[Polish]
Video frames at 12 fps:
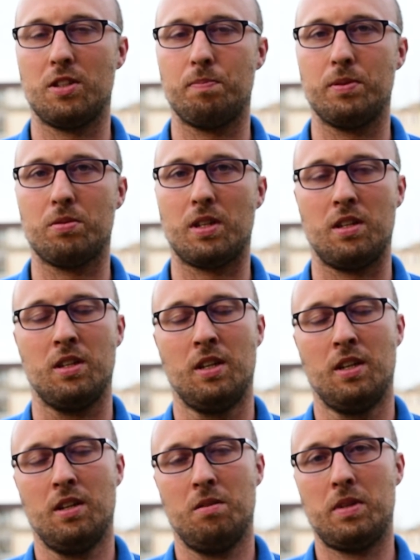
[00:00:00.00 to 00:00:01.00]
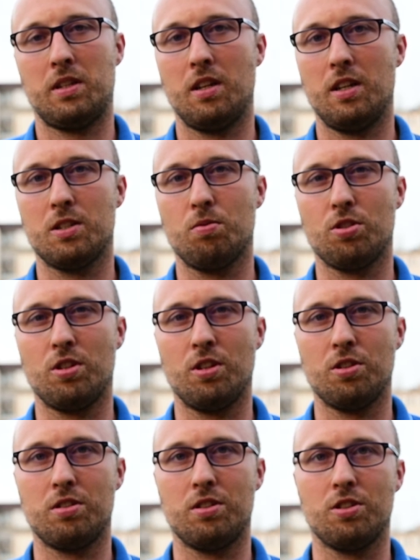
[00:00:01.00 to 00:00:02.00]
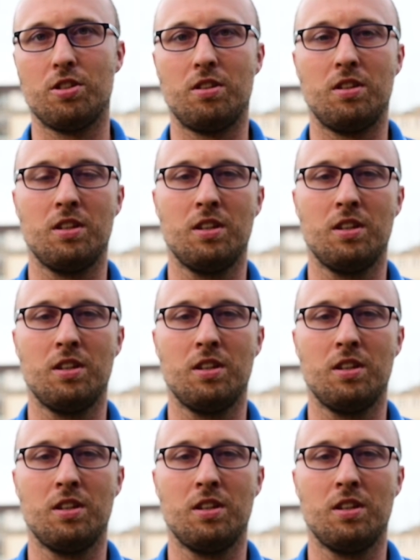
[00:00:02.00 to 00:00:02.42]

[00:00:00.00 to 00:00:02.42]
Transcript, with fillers: No piłka ma tyle złożoności, że